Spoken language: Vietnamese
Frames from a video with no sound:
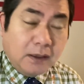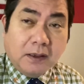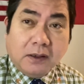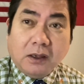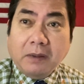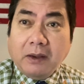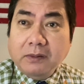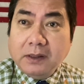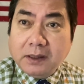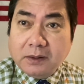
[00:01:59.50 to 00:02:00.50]
có bao
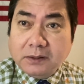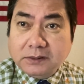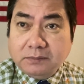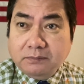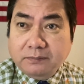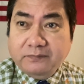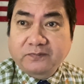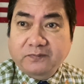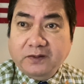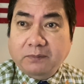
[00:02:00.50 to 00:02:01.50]
giờ
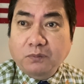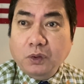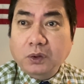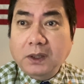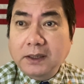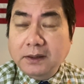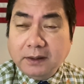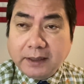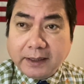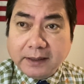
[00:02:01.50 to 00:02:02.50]
việc mua tên lửa
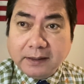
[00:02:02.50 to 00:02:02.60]
này